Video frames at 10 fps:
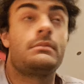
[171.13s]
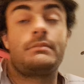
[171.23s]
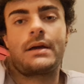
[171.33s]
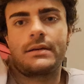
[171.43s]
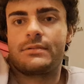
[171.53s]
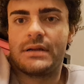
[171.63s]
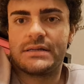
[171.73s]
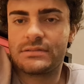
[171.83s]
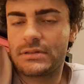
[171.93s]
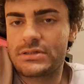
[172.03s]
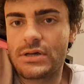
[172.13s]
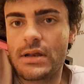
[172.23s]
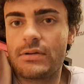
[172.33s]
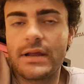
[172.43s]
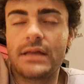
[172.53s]
ma quella
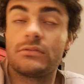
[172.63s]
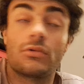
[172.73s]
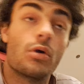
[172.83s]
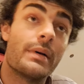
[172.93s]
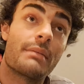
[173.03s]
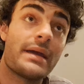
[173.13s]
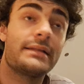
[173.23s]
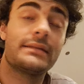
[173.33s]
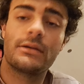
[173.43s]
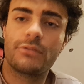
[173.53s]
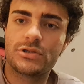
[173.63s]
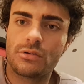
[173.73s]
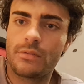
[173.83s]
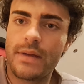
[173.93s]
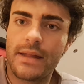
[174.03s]
situazione non, è, non, lo permette in
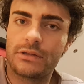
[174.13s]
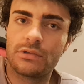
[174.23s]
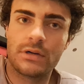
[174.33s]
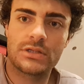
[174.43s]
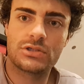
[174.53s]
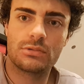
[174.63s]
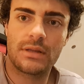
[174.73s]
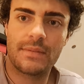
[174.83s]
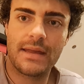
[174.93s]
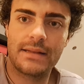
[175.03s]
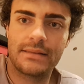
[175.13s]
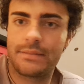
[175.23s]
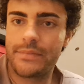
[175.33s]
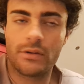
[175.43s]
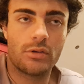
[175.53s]
questo momento, assolutamente,
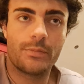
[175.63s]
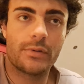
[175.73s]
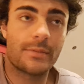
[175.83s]
ma non lo,